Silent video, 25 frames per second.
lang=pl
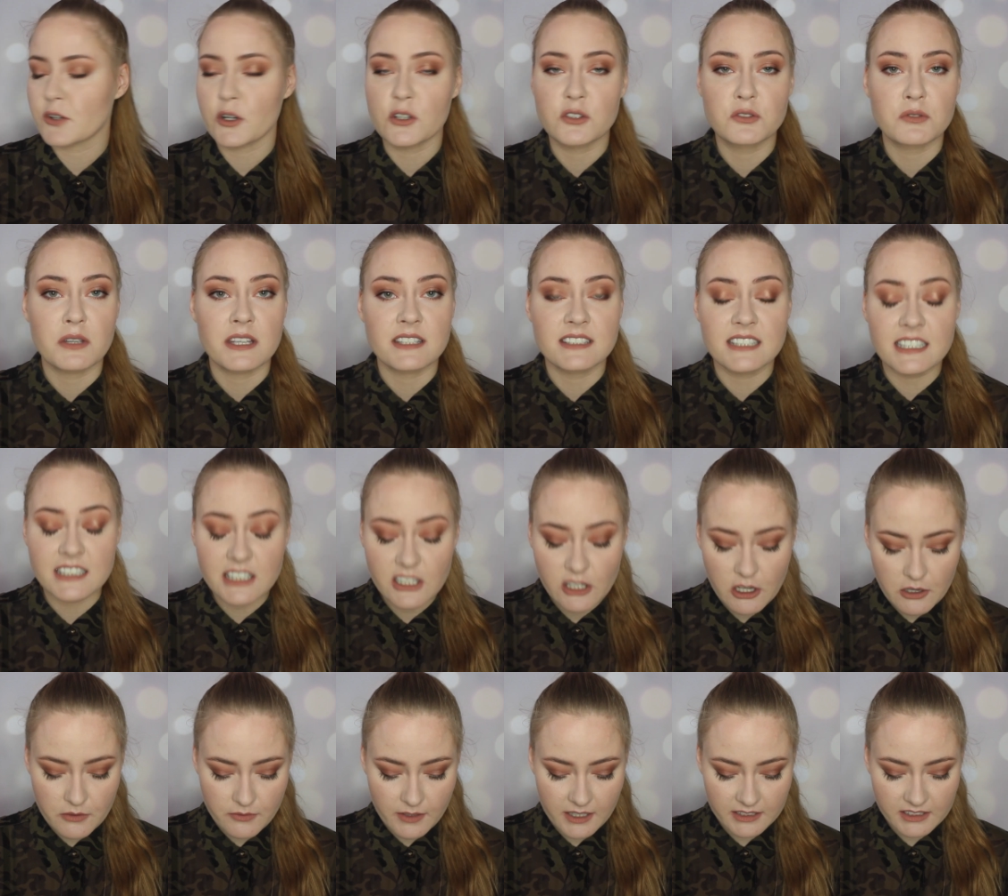W końcu jest
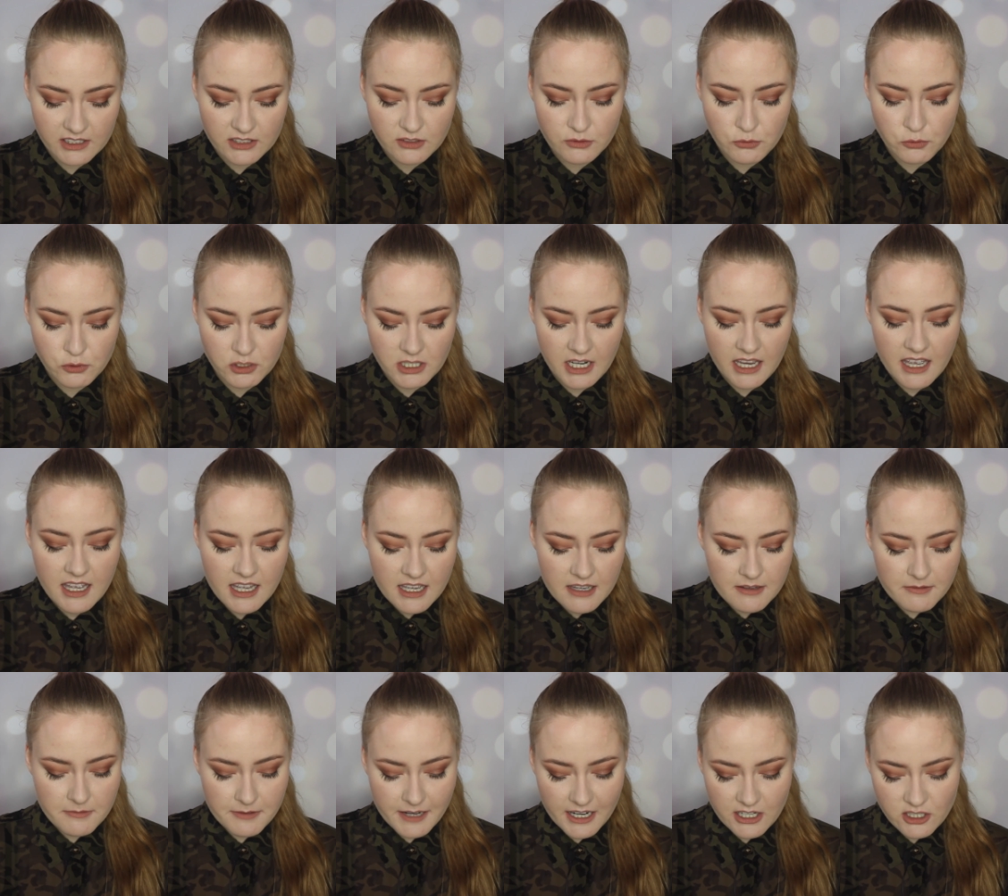dedykowany skórze
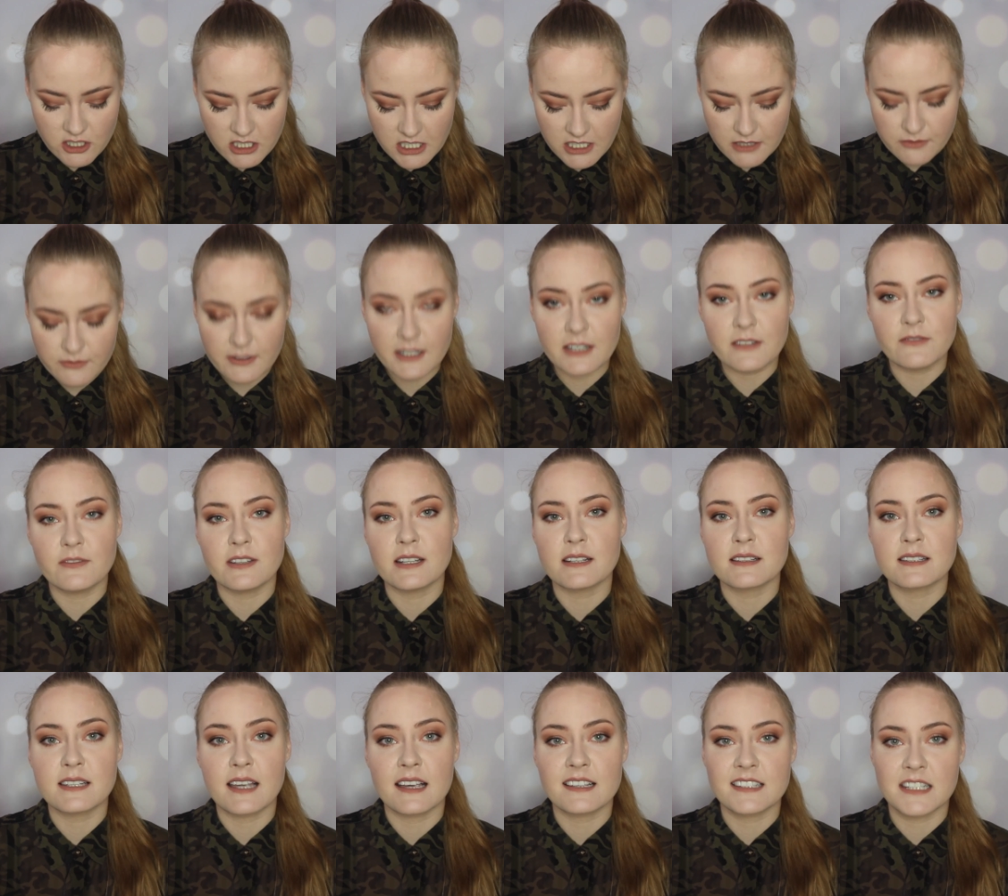wrażliwej,
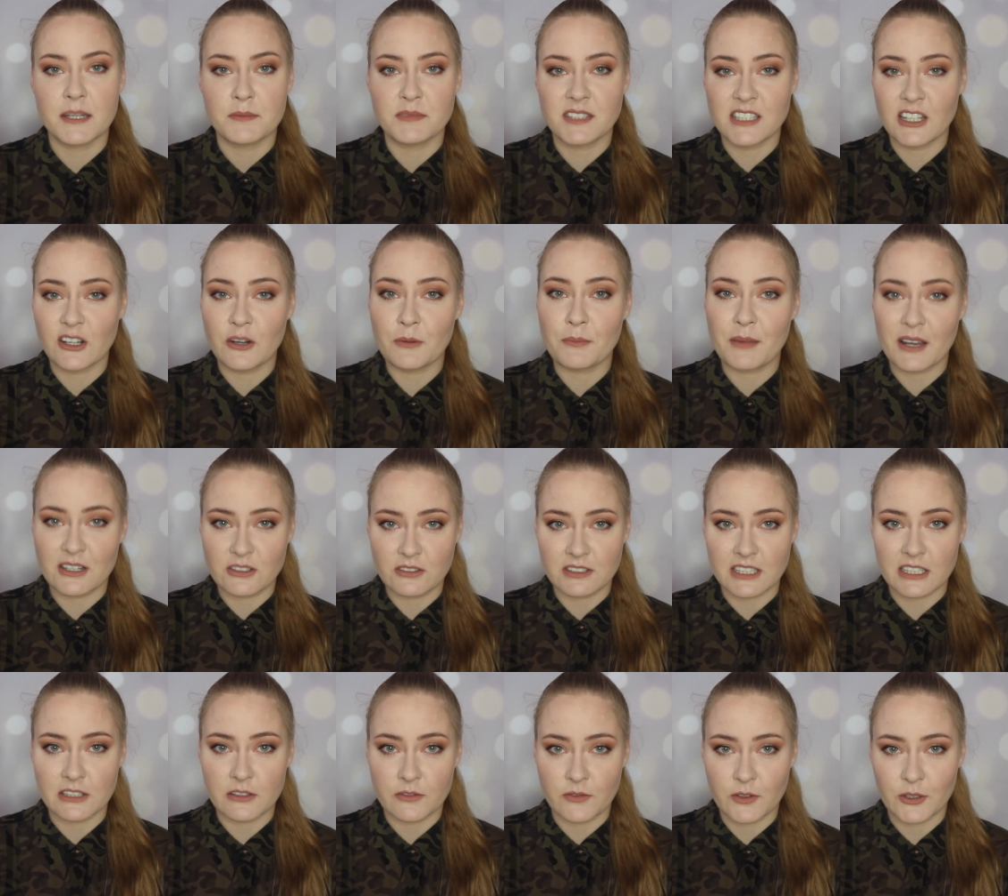więc ja jestem z tego
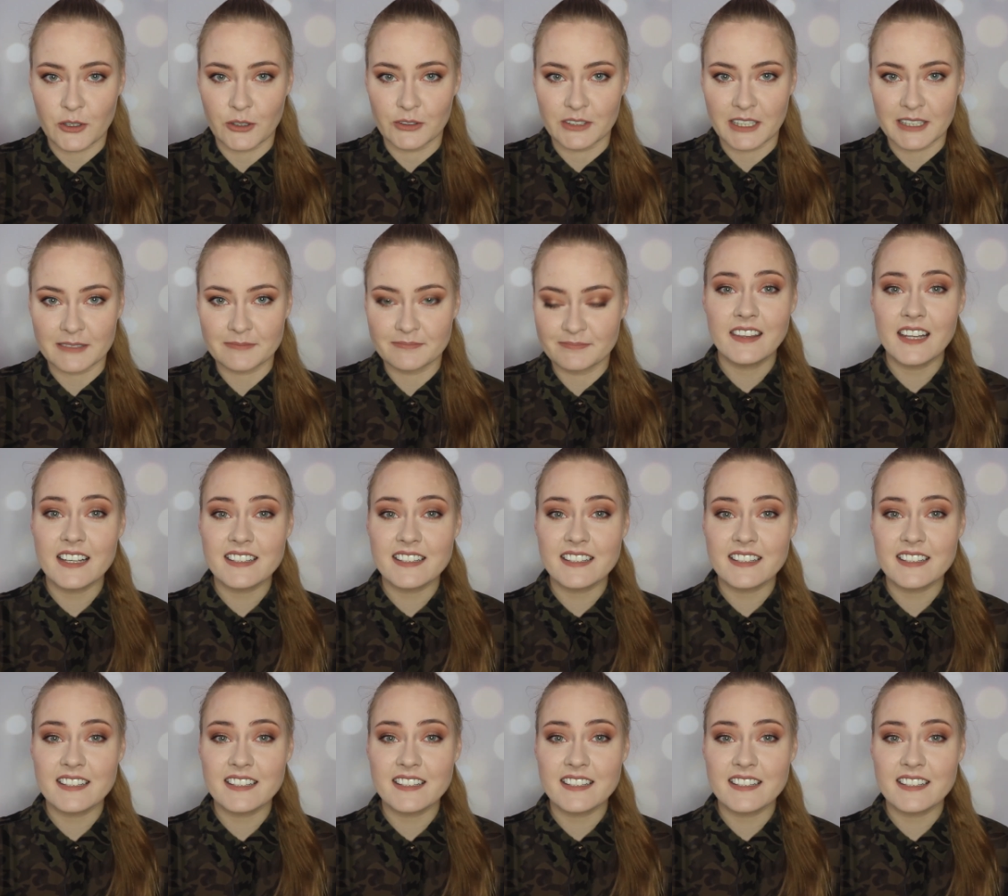bardzo zadowolona.